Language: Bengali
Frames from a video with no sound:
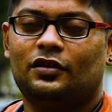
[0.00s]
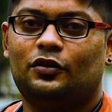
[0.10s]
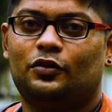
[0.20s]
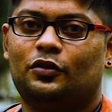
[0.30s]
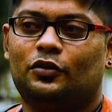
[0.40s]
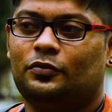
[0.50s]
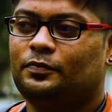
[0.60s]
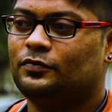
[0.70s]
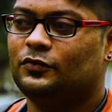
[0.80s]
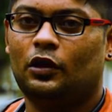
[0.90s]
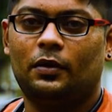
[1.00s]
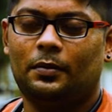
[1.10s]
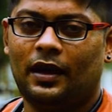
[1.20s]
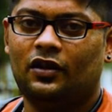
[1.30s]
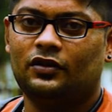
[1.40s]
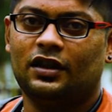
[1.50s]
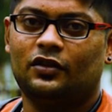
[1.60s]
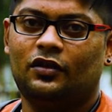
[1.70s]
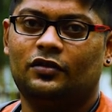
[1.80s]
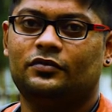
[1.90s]
তো সবাই ভালো
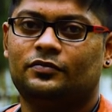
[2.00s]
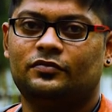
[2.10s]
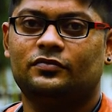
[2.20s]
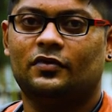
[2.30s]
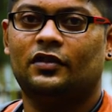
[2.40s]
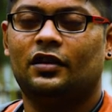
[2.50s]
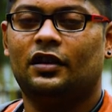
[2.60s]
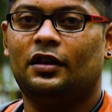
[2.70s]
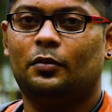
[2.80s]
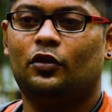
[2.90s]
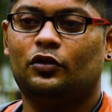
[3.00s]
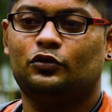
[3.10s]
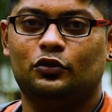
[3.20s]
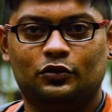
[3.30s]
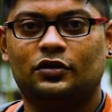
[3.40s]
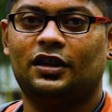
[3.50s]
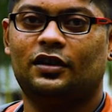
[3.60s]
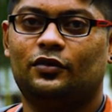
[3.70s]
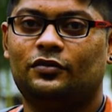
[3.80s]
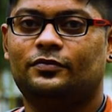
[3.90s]
থেকো এবং সুস্থ
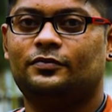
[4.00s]
থেকো